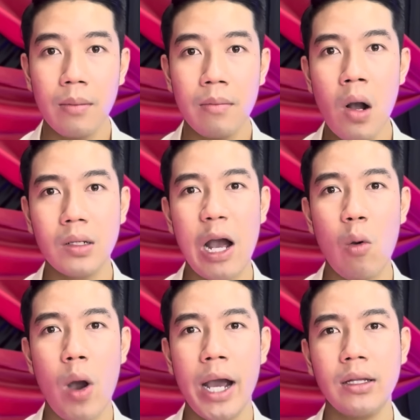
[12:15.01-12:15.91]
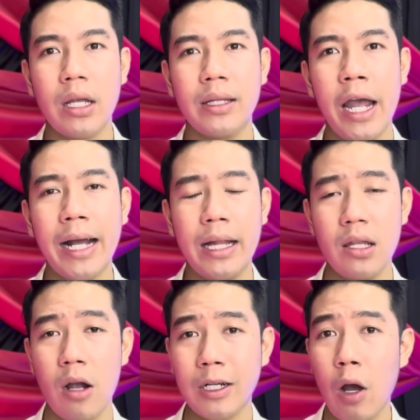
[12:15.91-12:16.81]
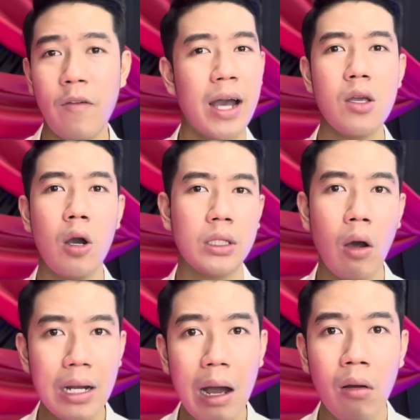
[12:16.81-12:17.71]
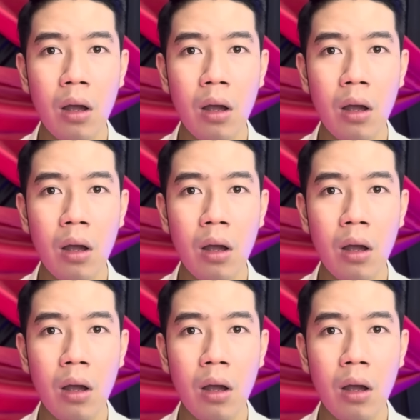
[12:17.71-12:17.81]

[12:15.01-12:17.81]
Bước ra ngoài thì thấy cảnh vật đâu phải như hồi tối đâu.